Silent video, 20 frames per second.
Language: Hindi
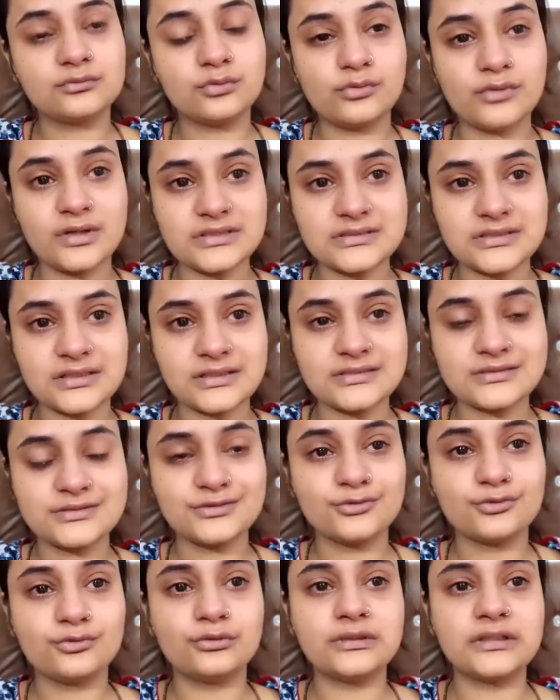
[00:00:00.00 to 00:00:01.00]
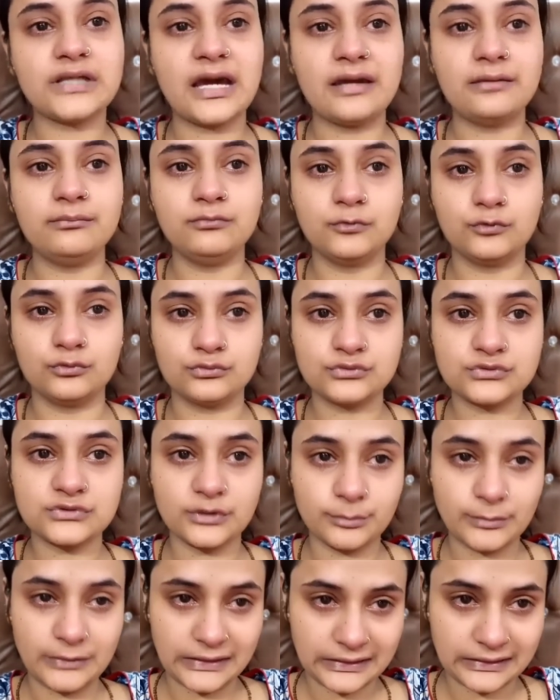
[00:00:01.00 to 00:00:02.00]
थोड़ा सा किसी को टाइम दो
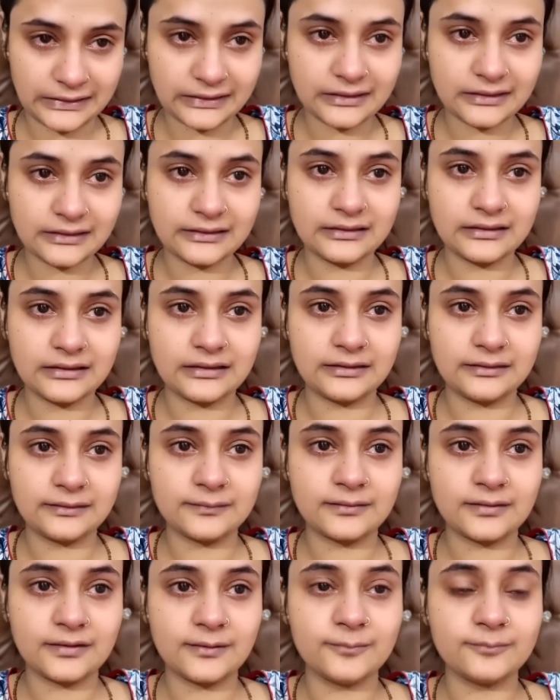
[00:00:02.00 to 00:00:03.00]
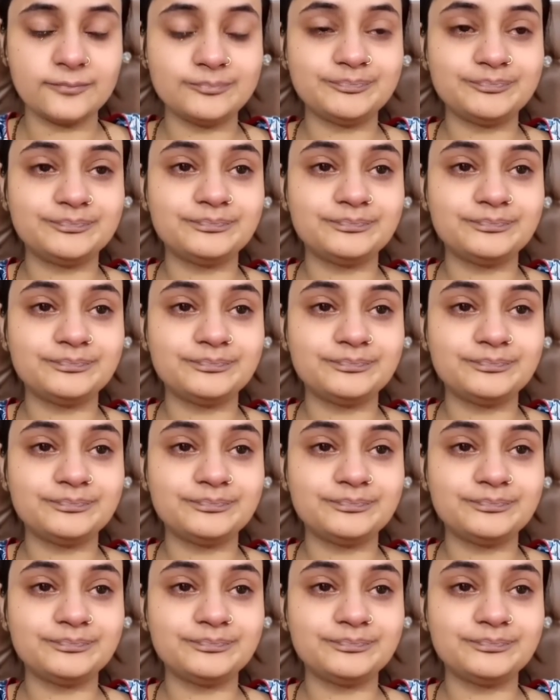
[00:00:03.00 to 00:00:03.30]
संभलने के लिए कि